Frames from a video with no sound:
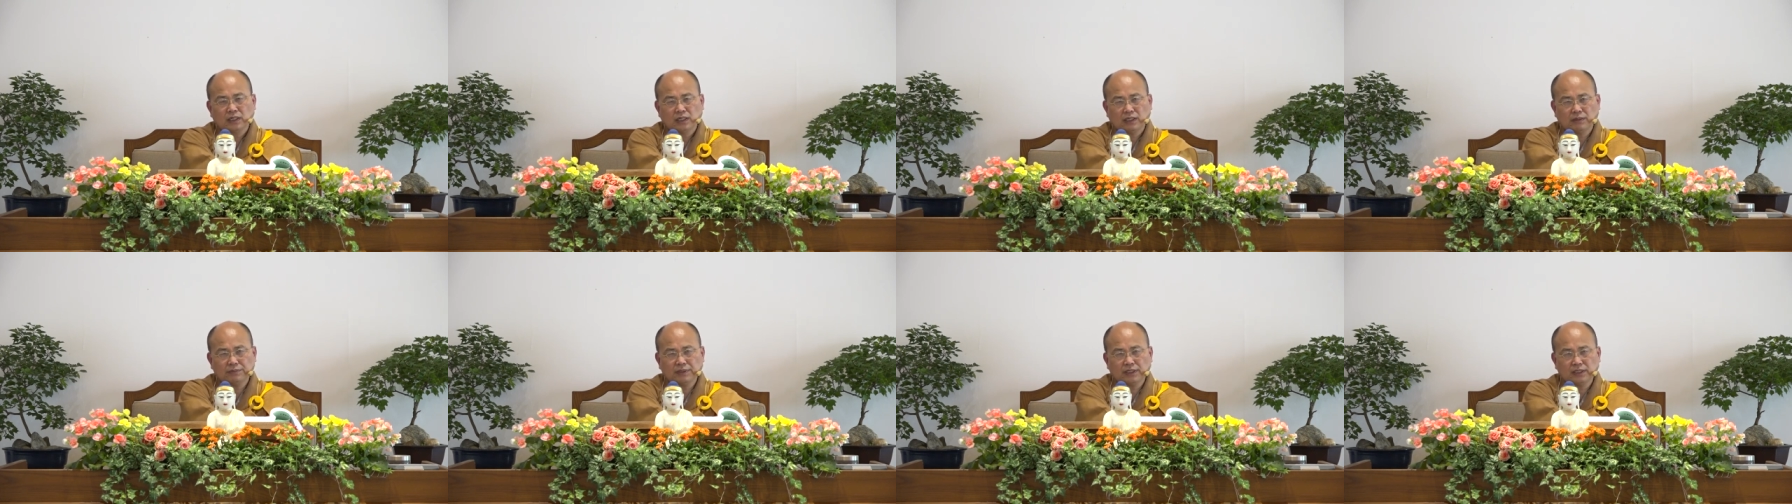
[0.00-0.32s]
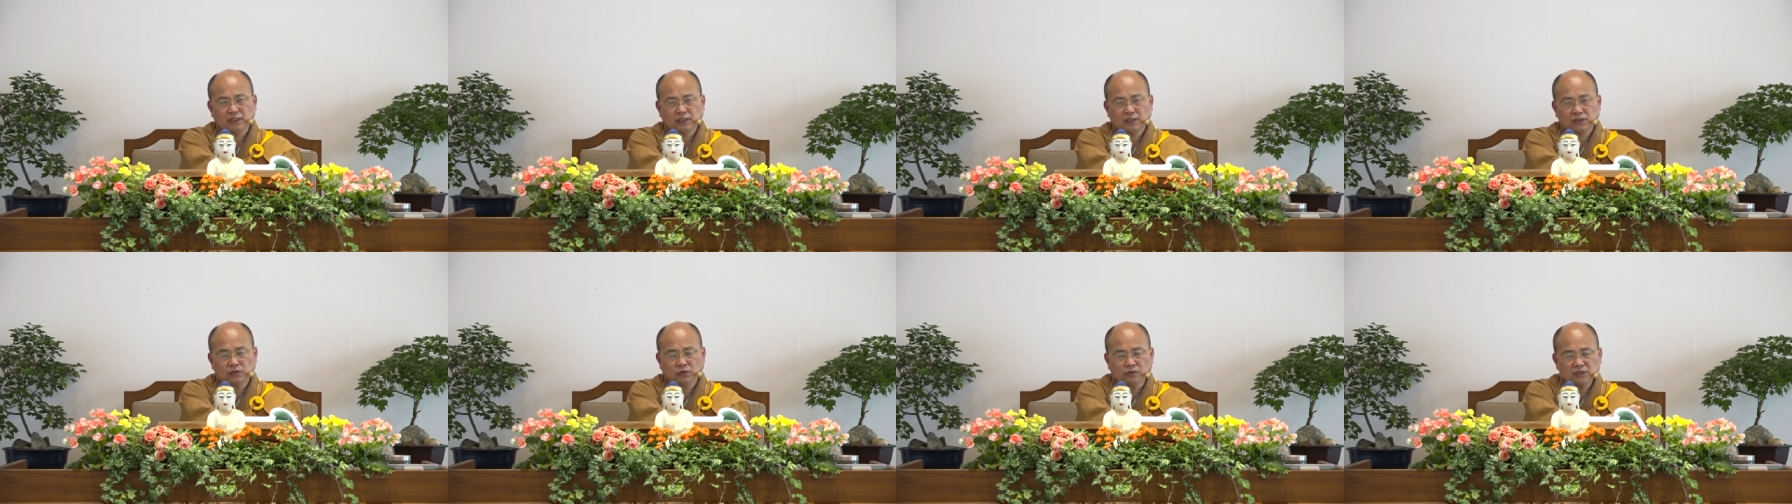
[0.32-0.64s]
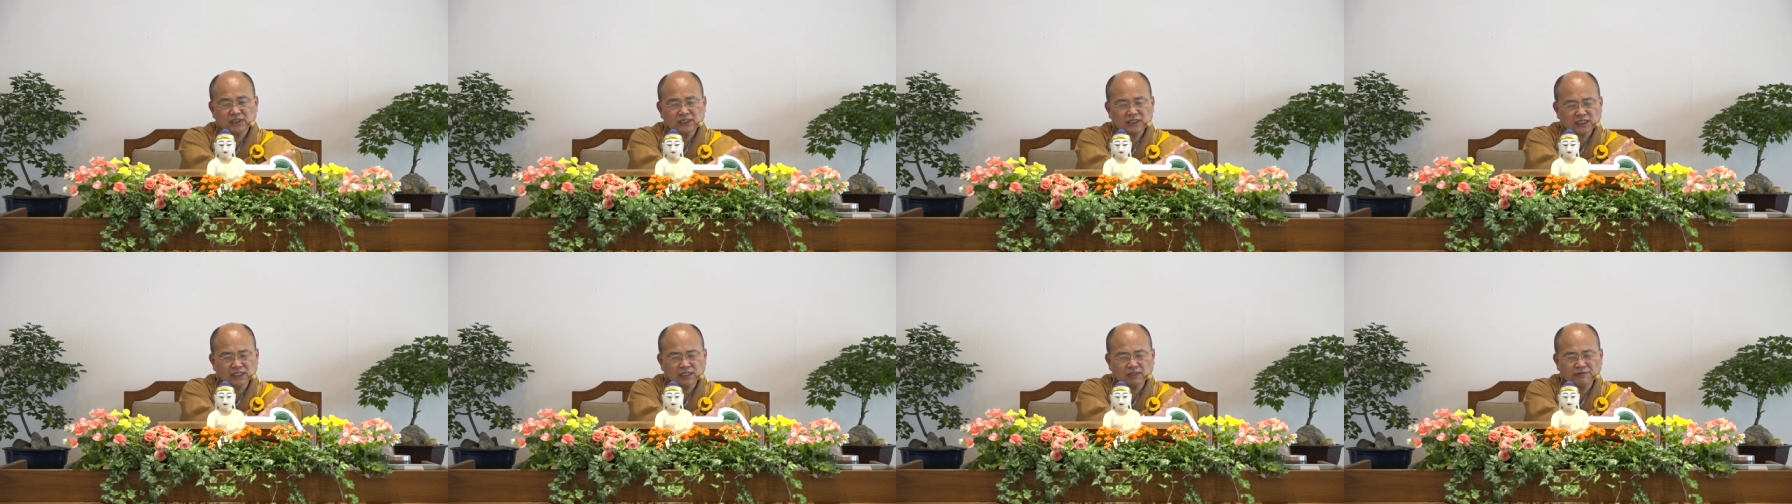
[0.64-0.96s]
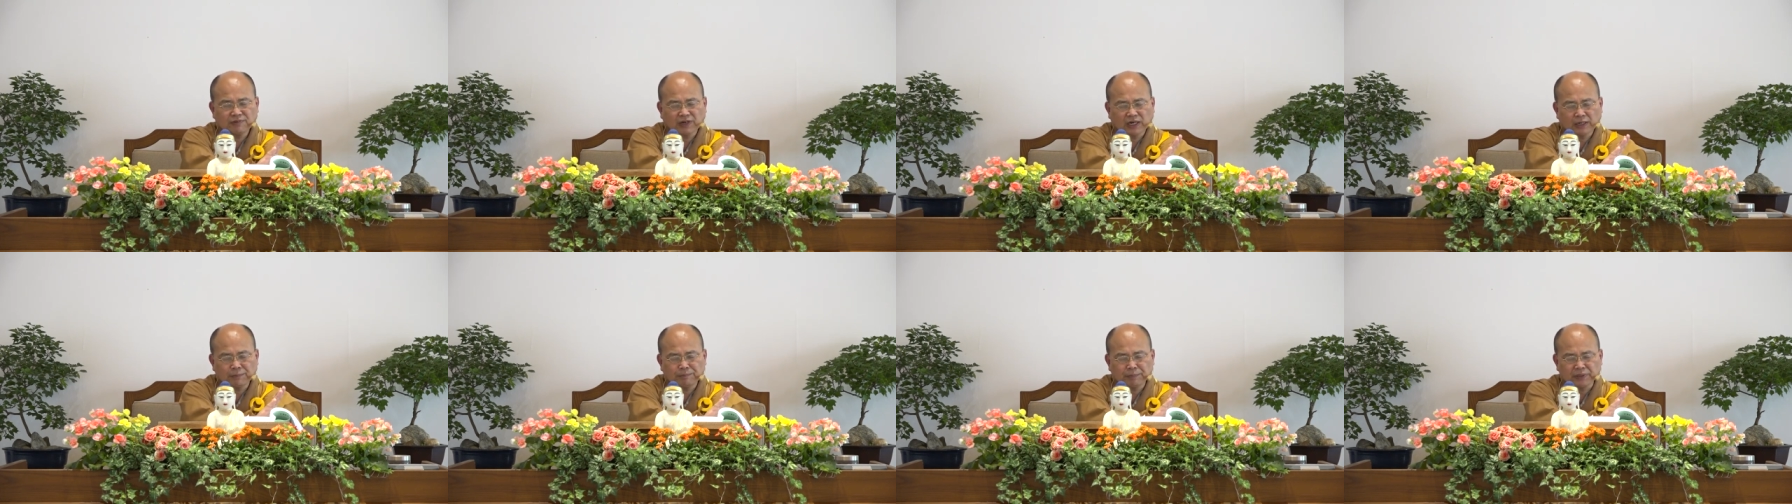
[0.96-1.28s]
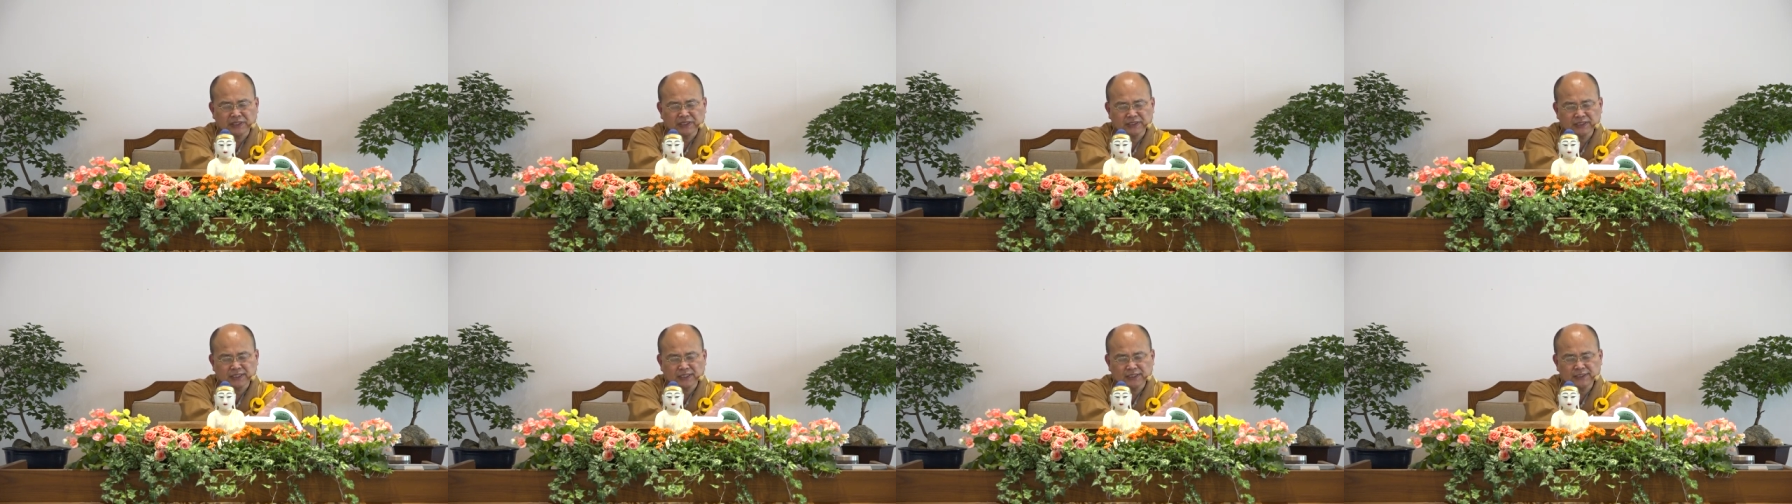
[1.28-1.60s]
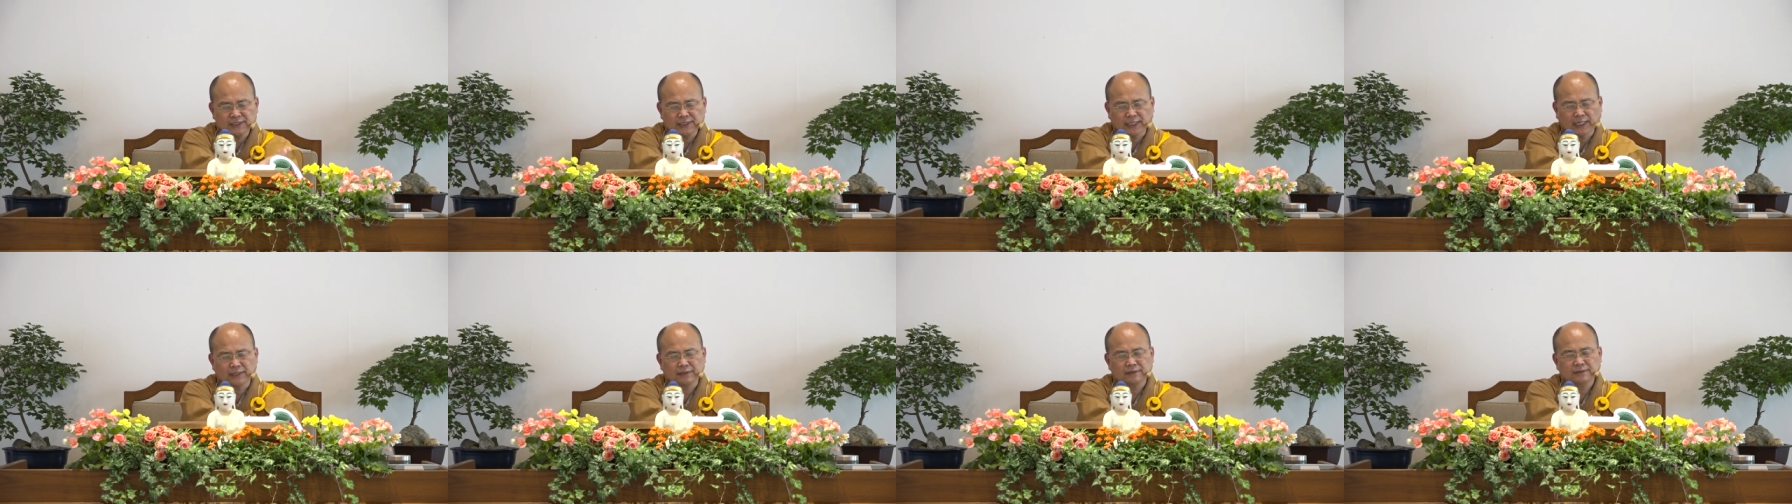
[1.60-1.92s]
那么从设法本
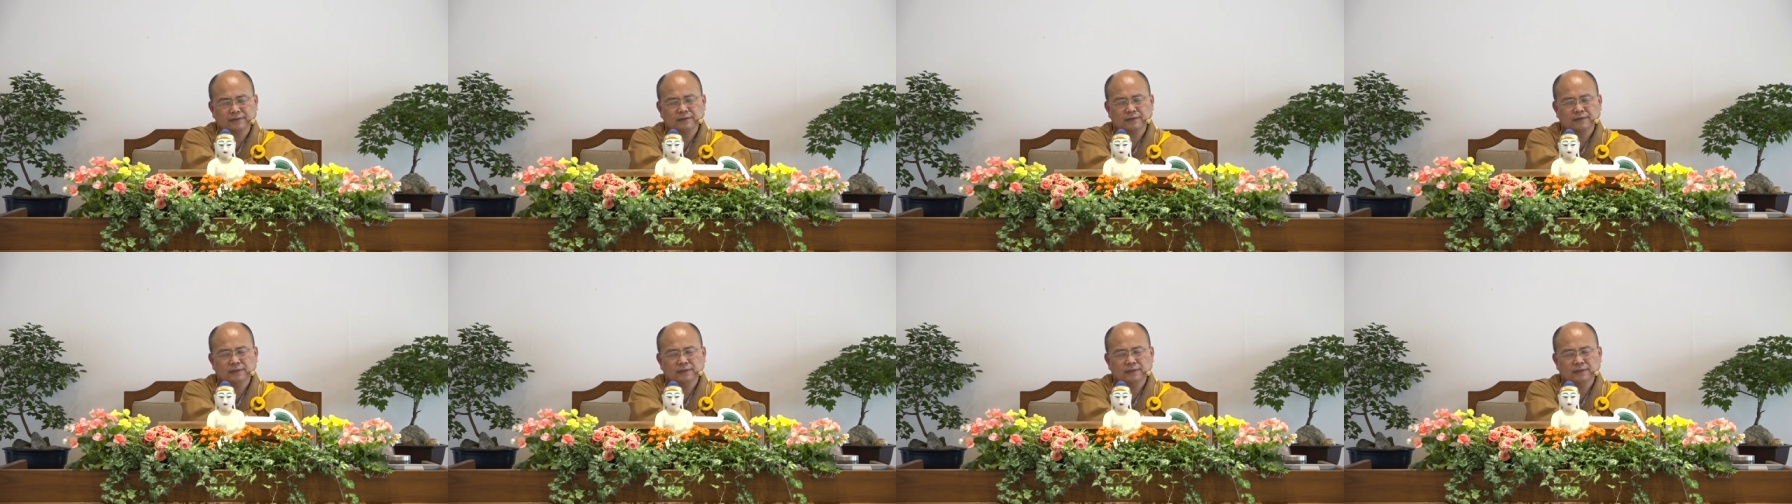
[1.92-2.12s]
身讲，